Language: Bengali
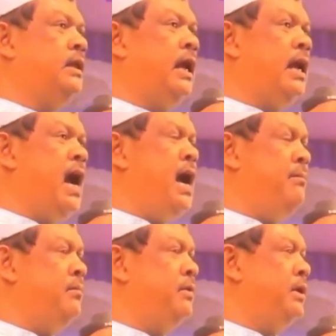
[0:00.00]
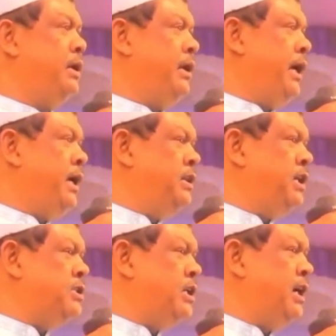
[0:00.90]
তারা এই
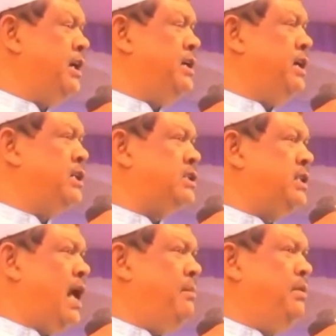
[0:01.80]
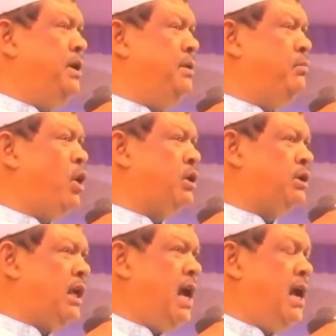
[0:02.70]
দেশের ইসলামী
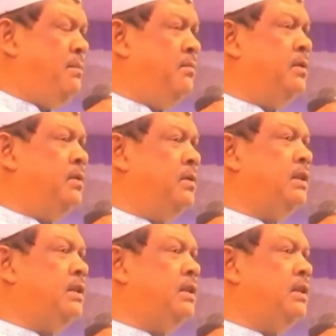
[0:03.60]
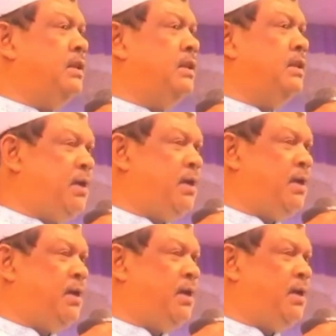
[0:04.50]
বক্তা তাদেরকে গ্রেপ্তার
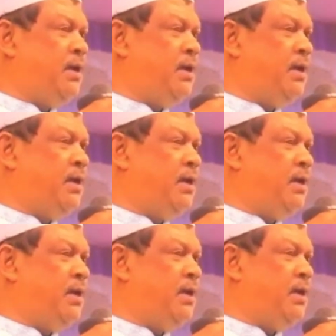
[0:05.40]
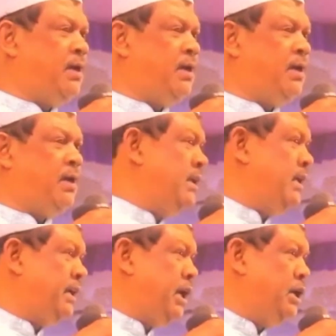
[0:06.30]
করেছে আলেম
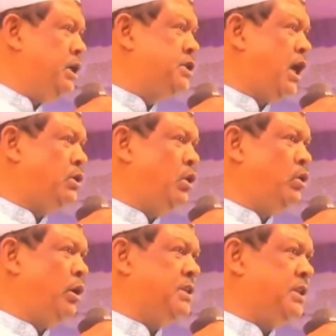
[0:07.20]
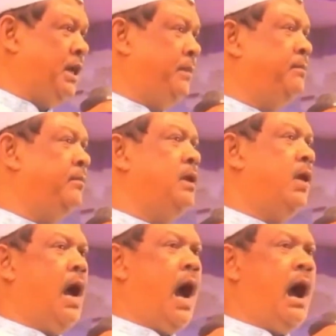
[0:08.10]
নির্যাতন করেছে
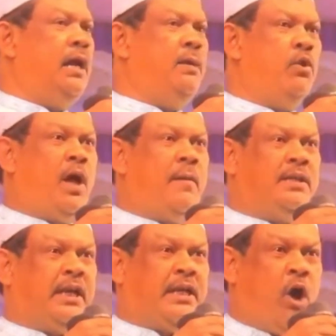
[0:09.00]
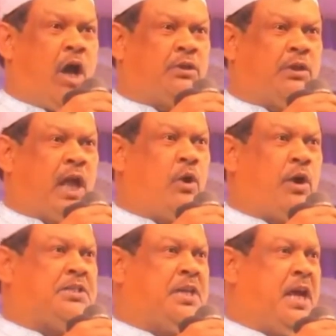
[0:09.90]
আলেম হত্যা
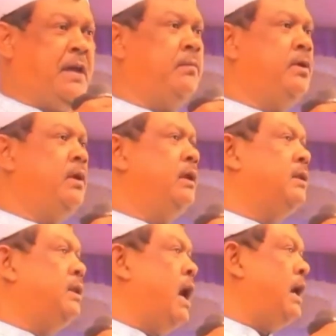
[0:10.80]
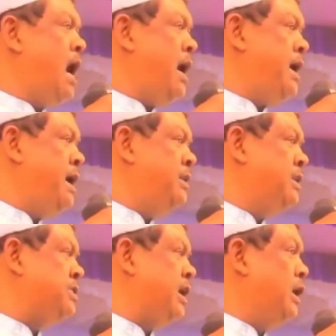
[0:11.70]
করেছে তারা এই
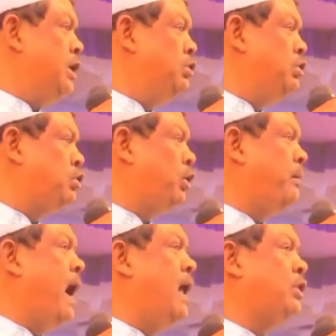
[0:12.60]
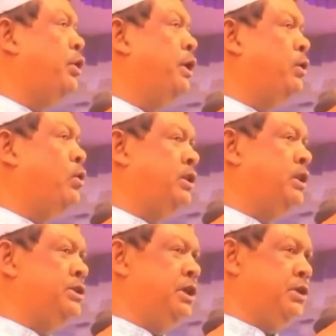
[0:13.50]
দেশে হিন্দুত্ববাদ তৈরি করতে
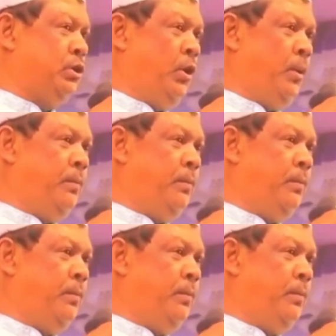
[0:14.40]
চেয়েছিল